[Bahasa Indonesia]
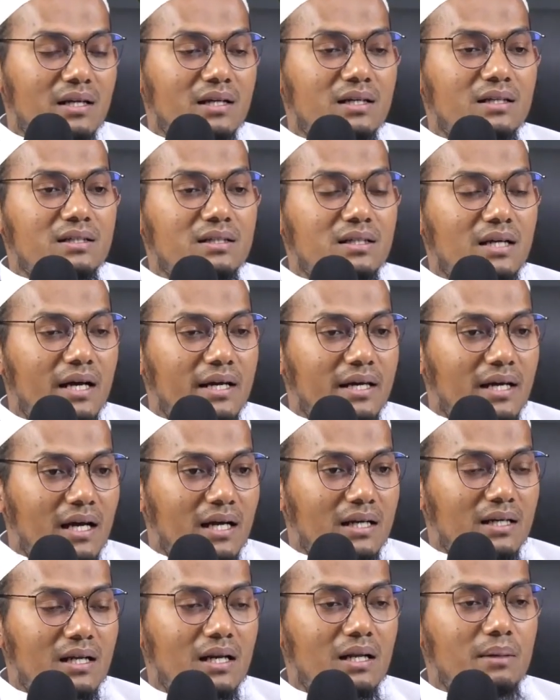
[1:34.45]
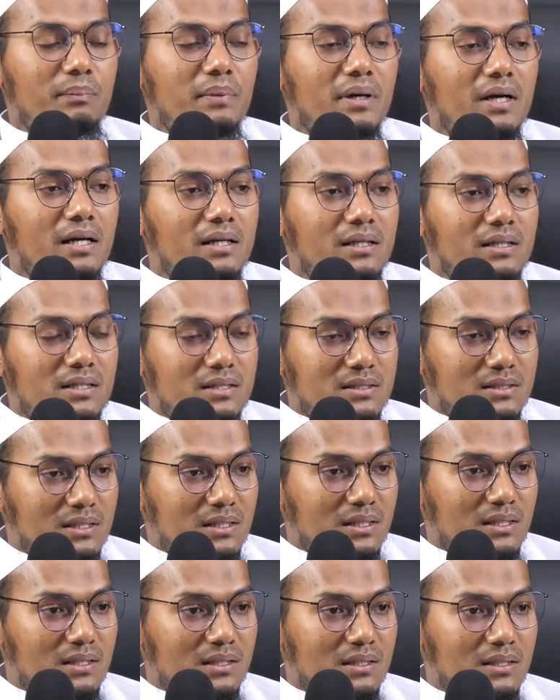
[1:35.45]
dengan kekayaan, kelapangan
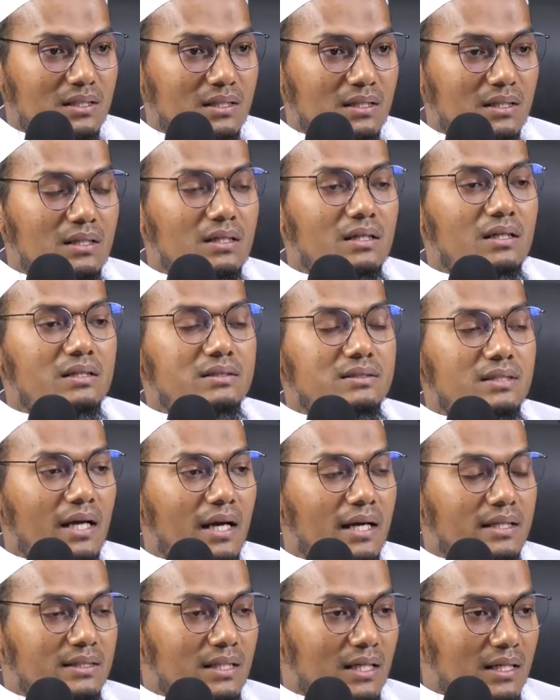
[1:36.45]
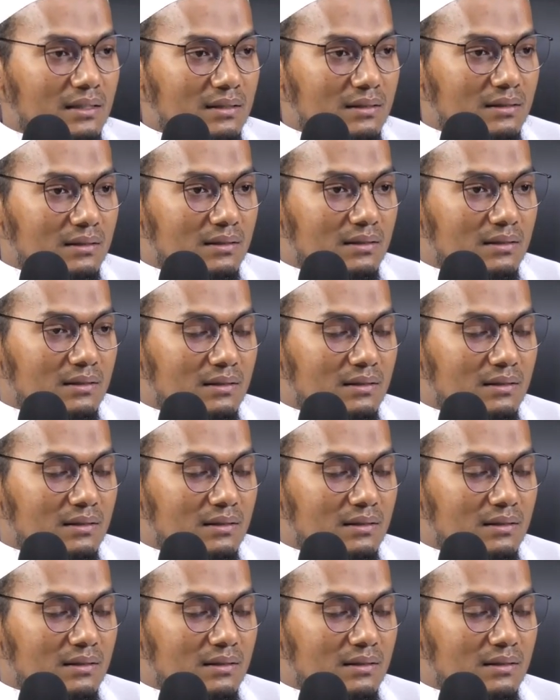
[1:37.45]
rezeki, kesehatan